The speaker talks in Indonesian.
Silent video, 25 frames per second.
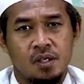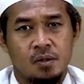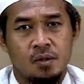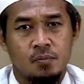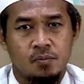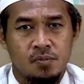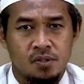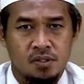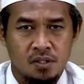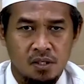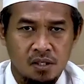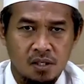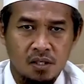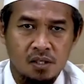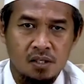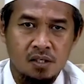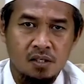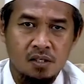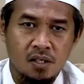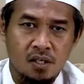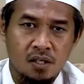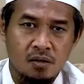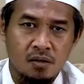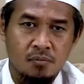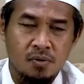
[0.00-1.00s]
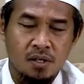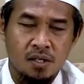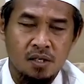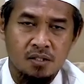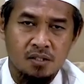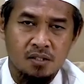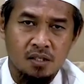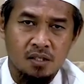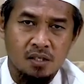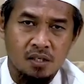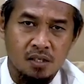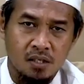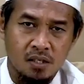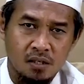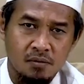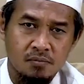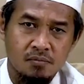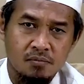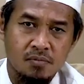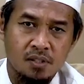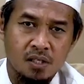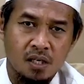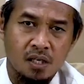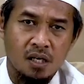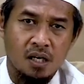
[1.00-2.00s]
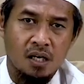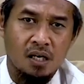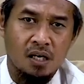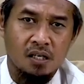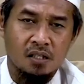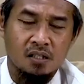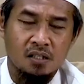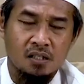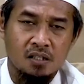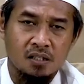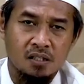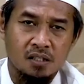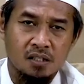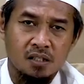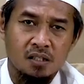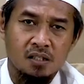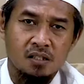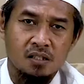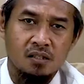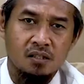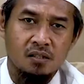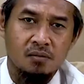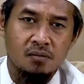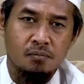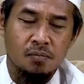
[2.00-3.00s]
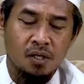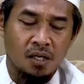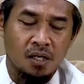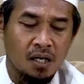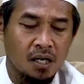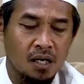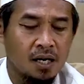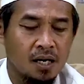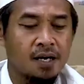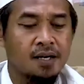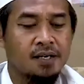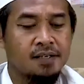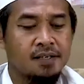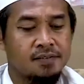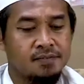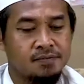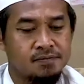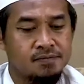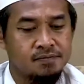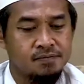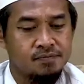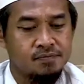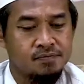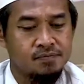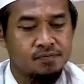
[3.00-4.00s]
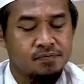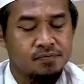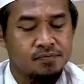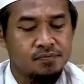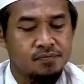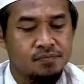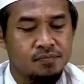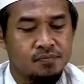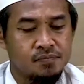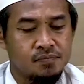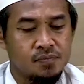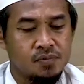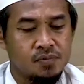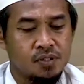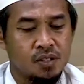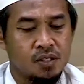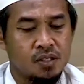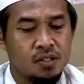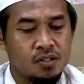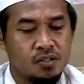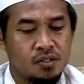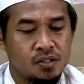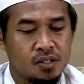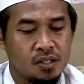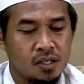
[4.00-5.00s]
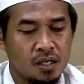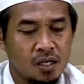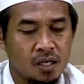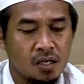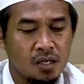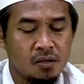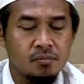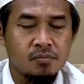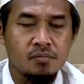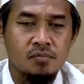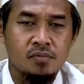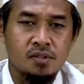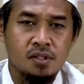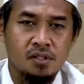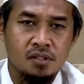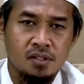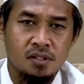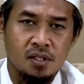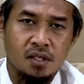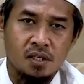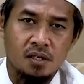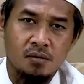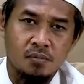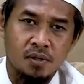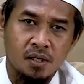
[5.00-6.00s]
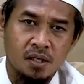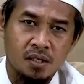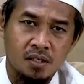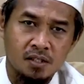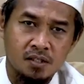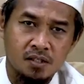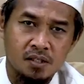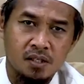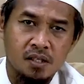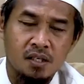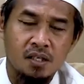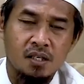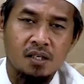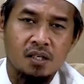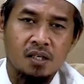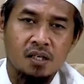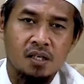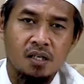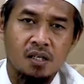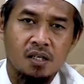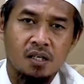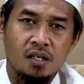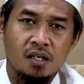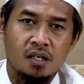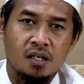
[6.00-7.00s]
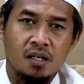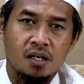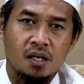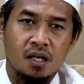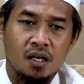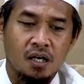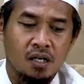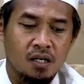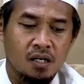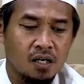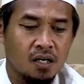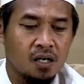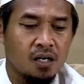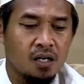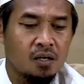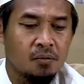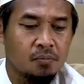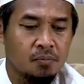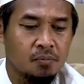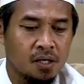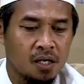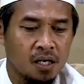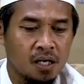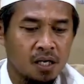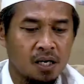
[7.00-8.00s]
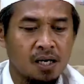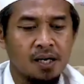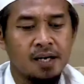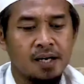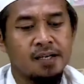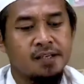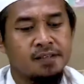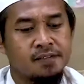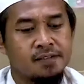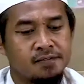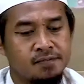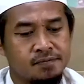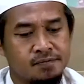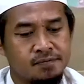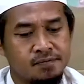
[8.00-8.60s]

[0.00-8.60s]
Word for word: Imsak di dalam bahasa Arab yang artinya menahan. Jadi siam secara bahasa adalah menahan.